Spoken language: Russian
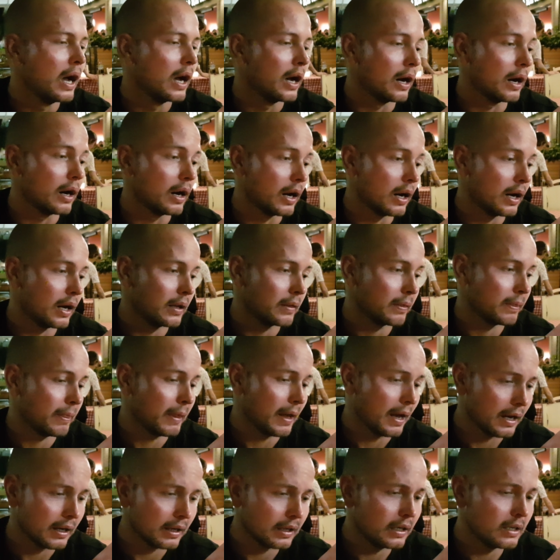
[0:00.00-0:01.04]
А,
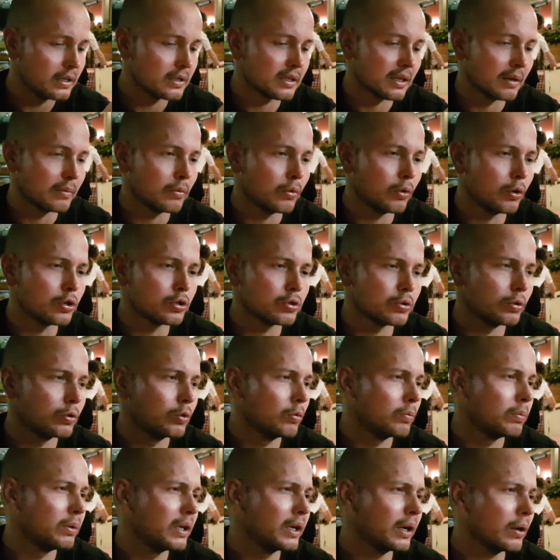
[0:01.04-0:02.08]
на английском кое-что
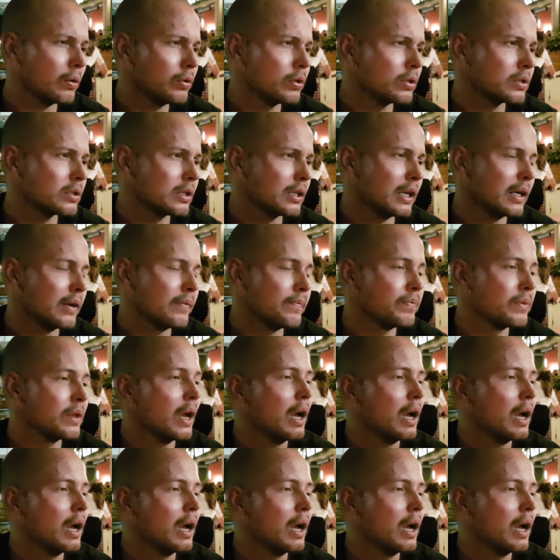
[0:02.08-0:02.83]
дублируется,